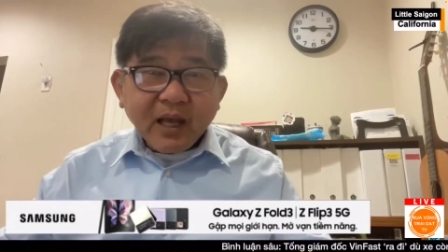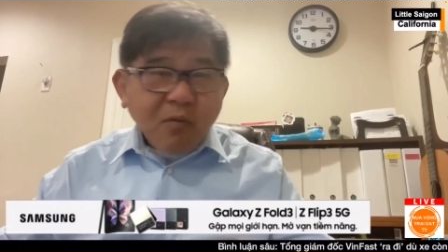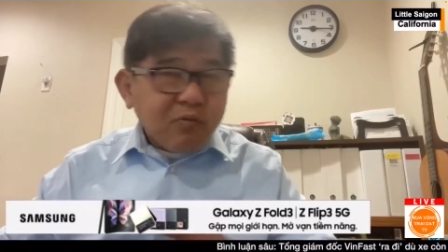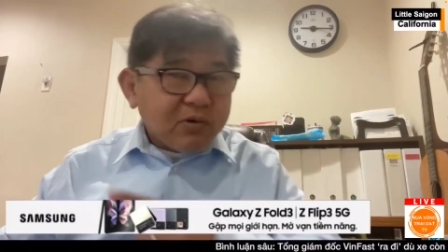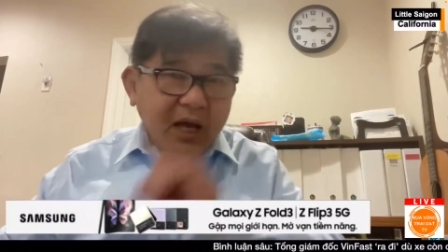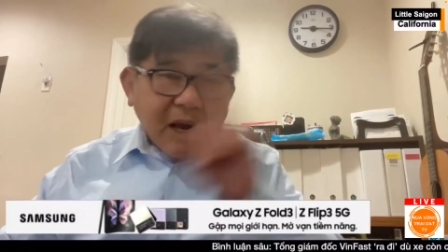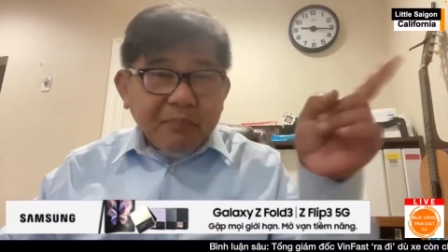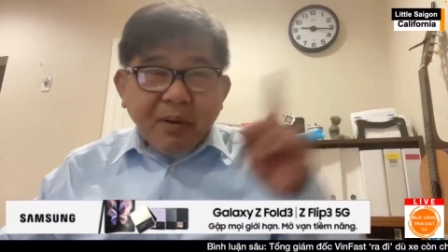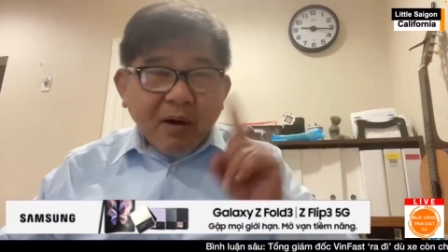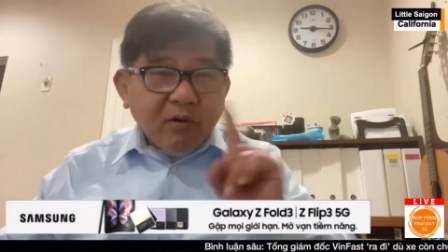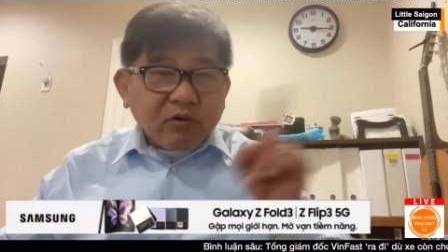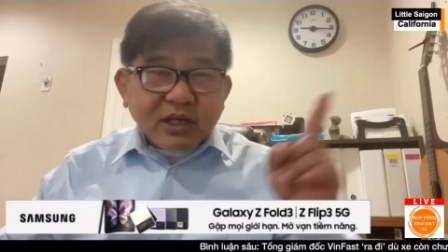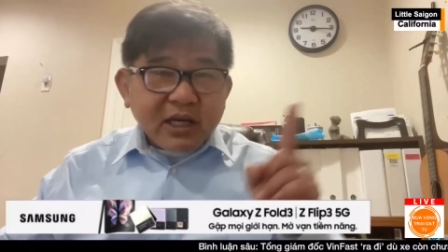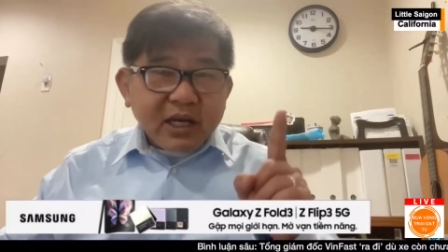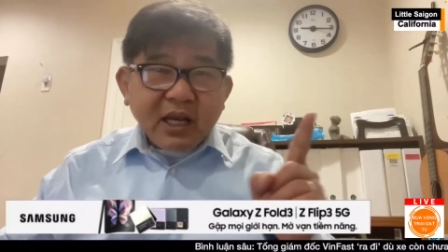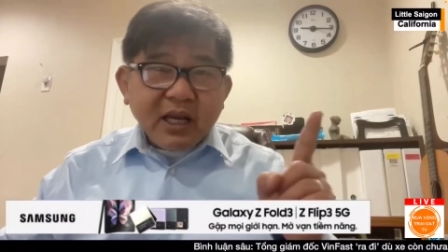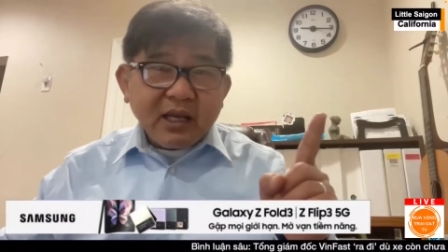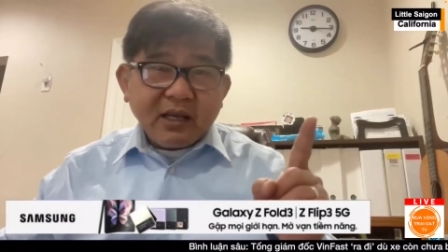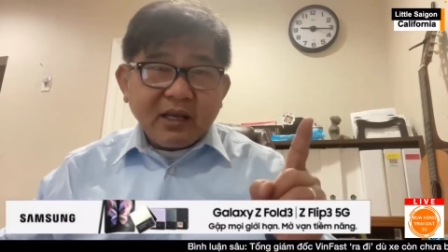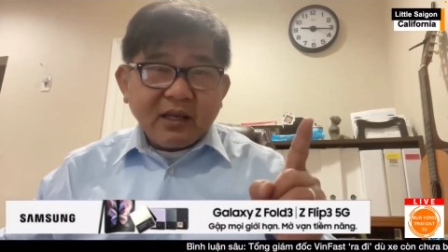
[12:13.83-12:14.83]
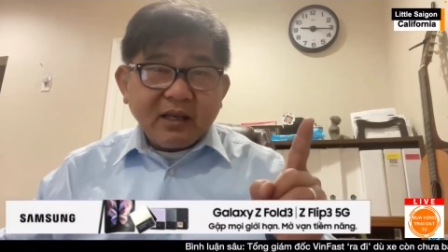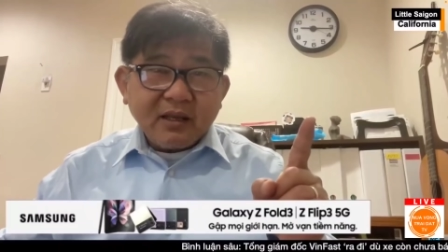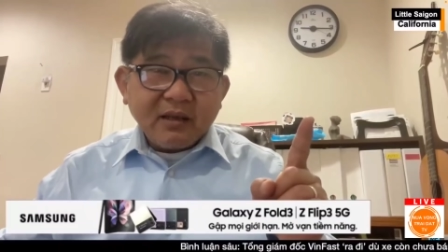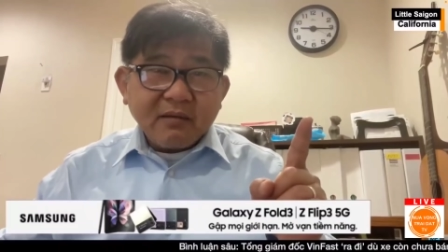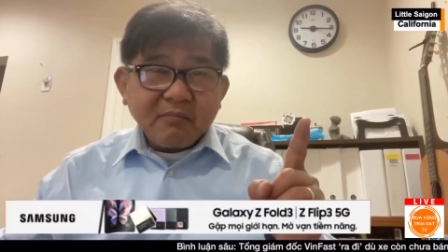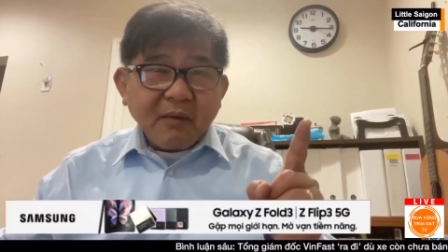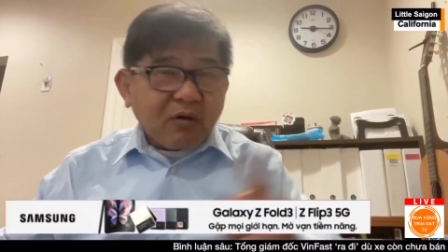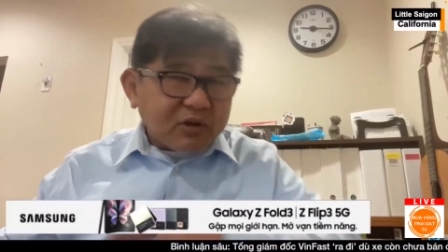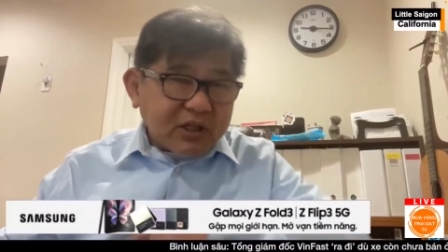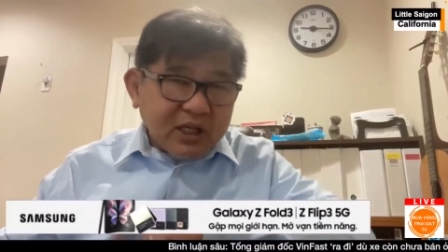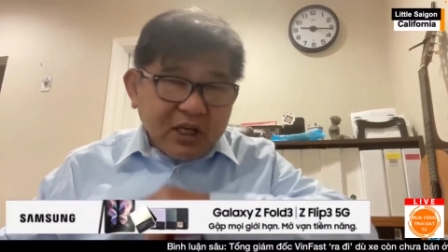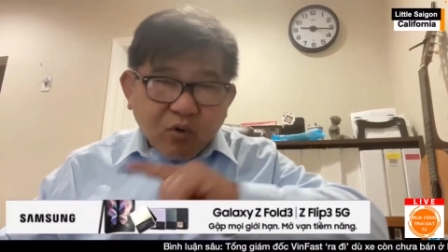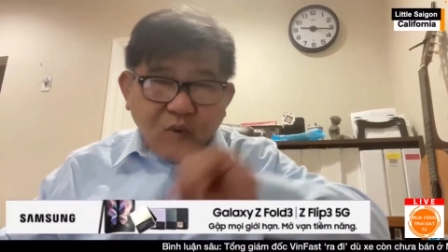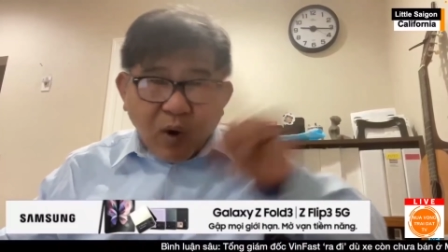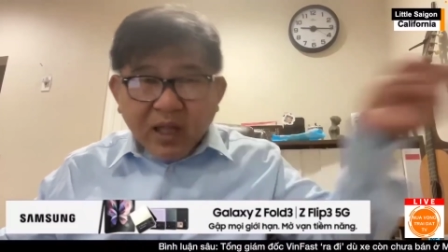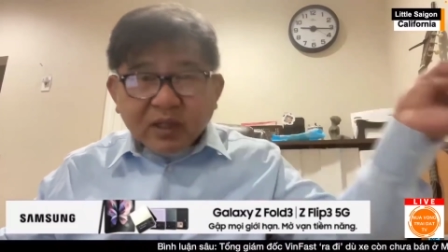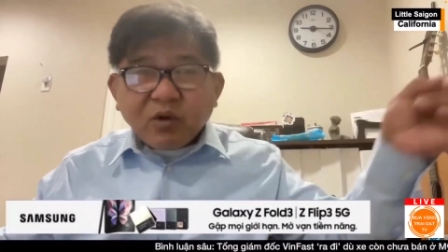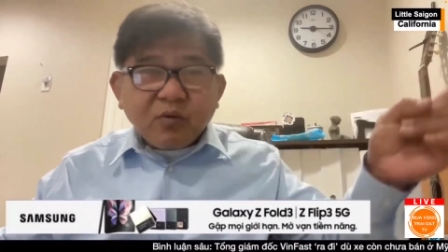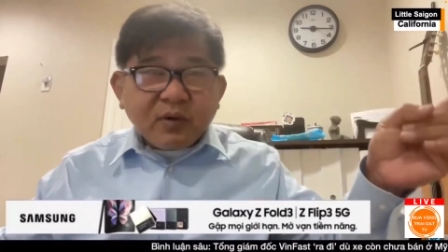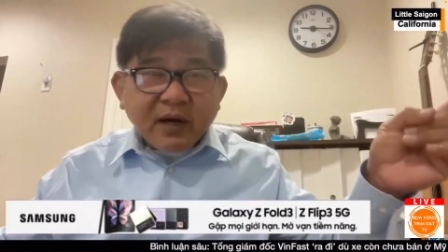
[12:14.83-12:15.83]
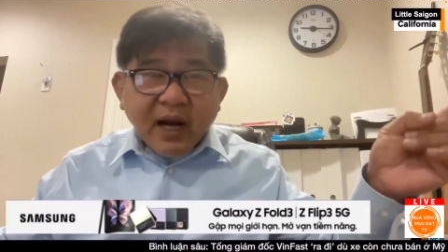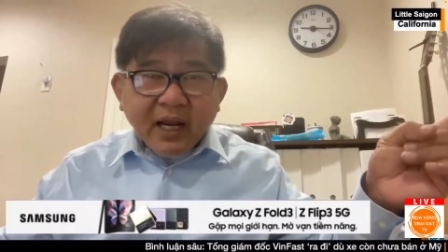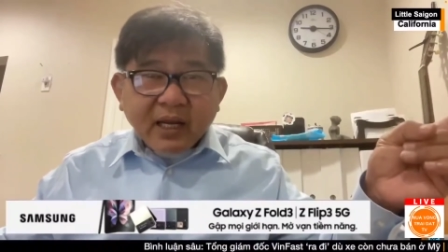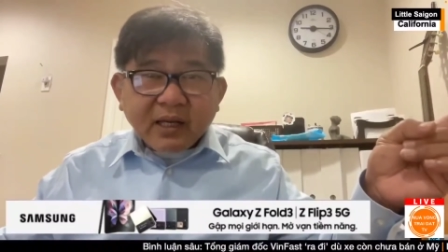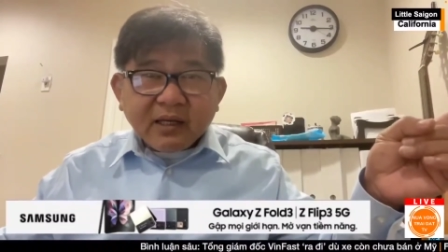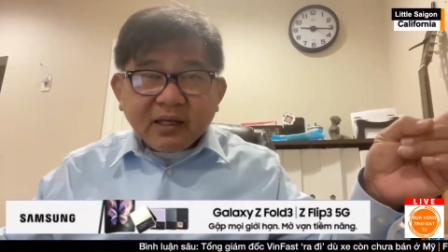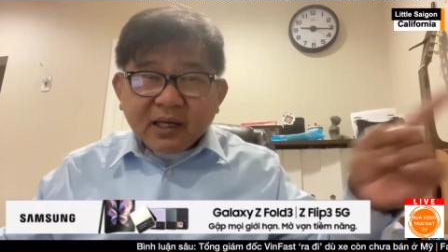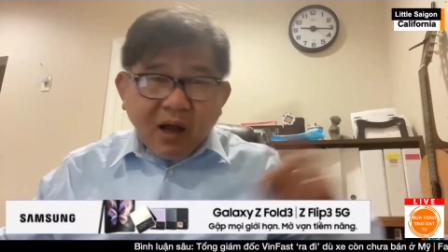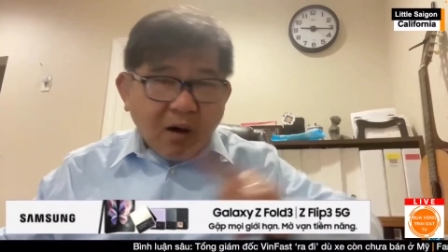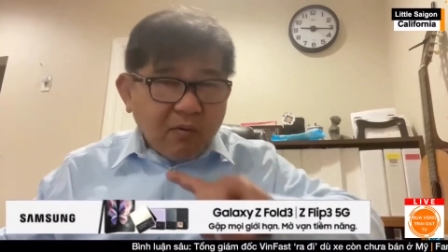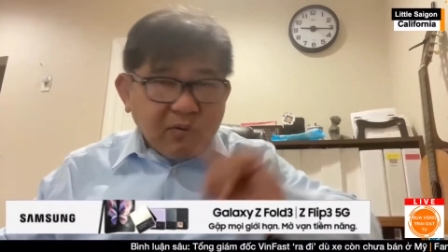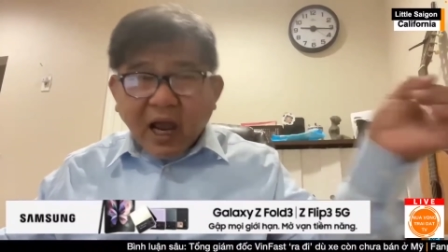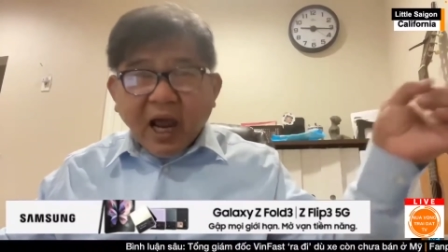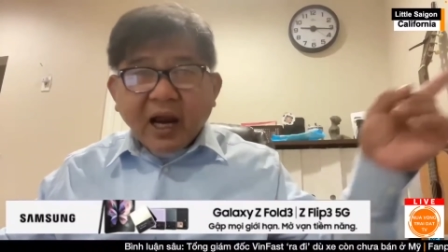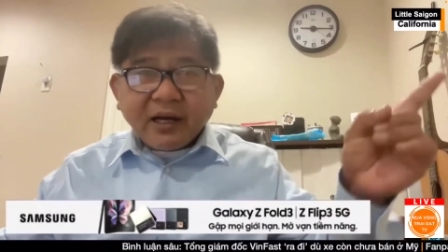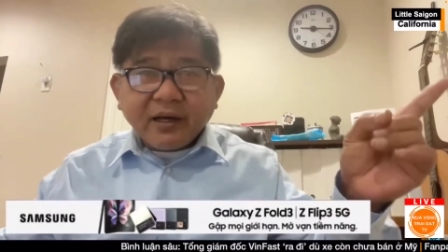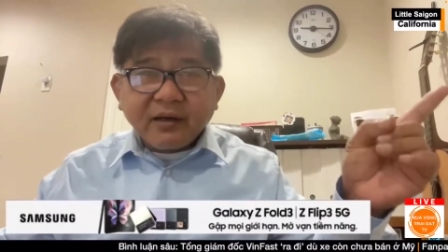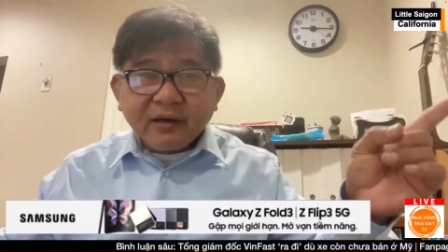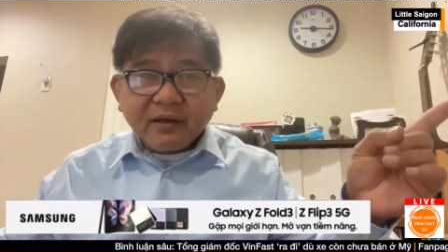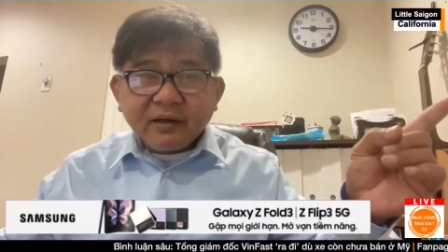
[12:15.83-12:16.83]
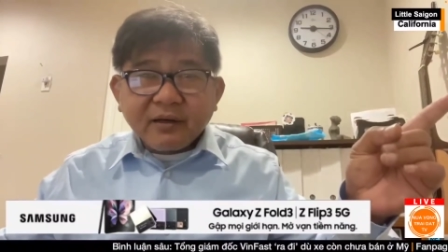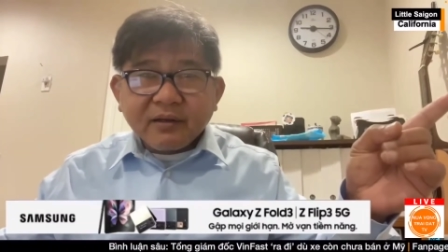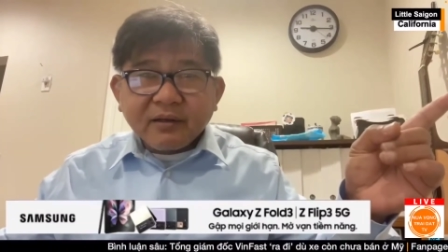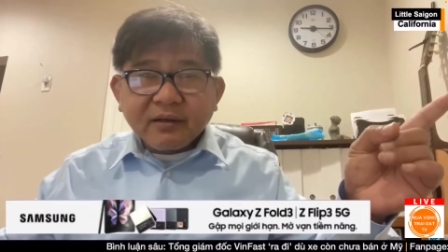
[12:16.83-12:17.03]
không cần báo chí báo chí quăng thùng rác không cần